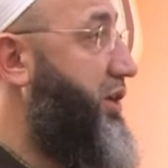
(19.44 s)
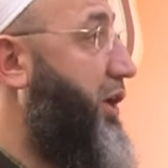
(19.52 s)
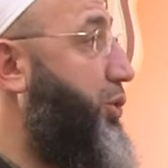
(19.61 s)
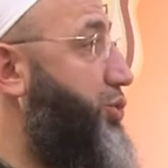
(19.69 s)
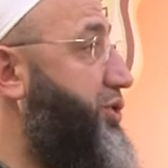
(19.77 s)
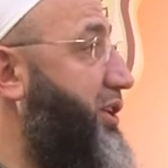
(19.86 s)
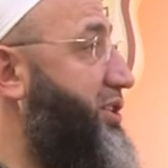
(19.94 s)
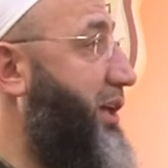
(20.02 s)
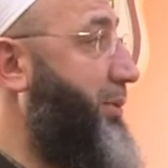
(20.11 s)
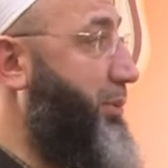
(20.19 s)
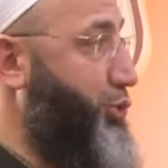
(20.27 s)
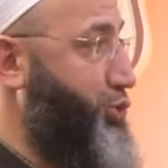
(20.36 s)
Sarhoş değilse
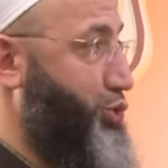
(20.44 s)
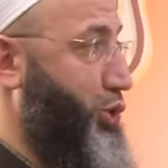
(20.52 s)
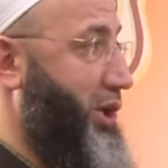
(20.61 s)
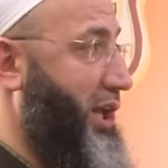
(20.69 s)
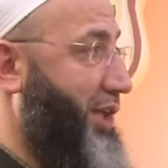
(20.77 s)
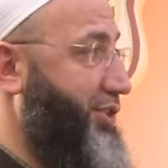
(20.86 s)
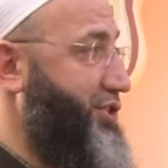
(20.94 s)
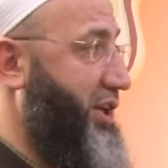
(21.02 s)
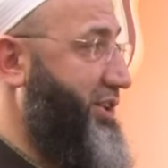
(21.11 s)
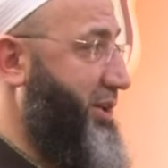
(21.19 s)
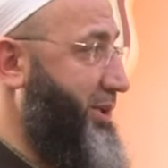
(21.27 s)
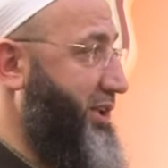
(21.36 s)
ama bunu şöyle yanlış
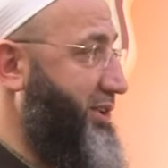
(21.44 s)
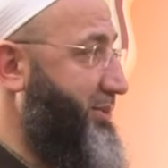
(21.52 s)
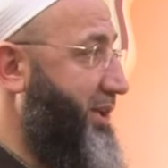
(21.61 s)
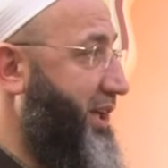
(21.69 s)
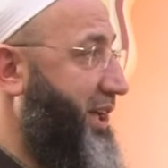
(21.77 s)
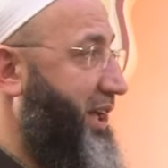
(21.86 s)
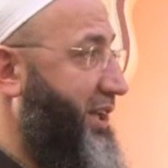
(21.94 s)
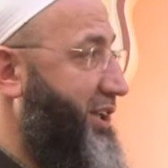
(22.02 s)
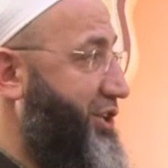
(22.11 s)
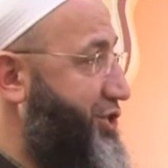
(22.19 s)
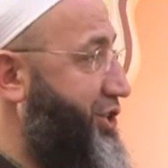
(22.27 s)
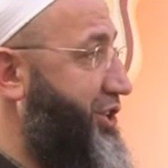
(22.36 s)
anlamayalım.
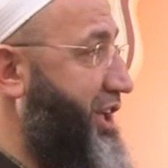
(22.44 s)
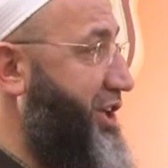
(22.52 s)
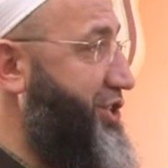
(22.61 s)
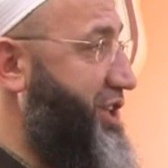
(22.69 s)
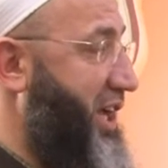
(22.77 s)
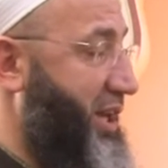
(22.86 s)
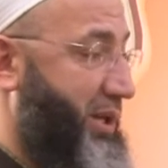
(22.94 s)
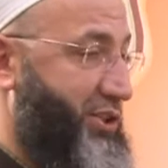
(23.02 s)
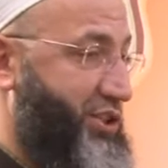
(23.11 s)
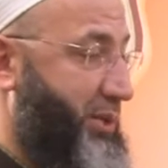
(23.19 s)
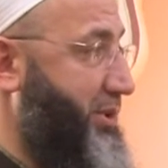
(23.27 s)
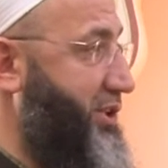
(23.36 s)
İçki de içer,
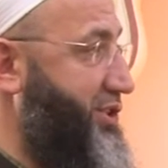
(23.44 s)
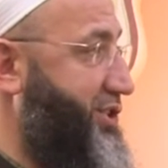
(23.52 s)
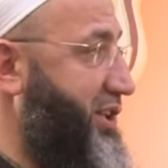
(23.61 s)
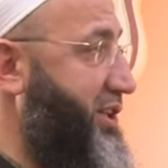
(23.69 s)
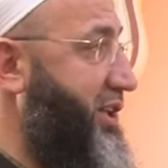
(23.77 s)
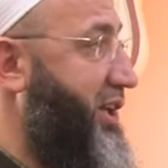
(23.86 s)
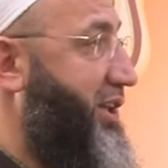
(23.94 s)
içebilirsin,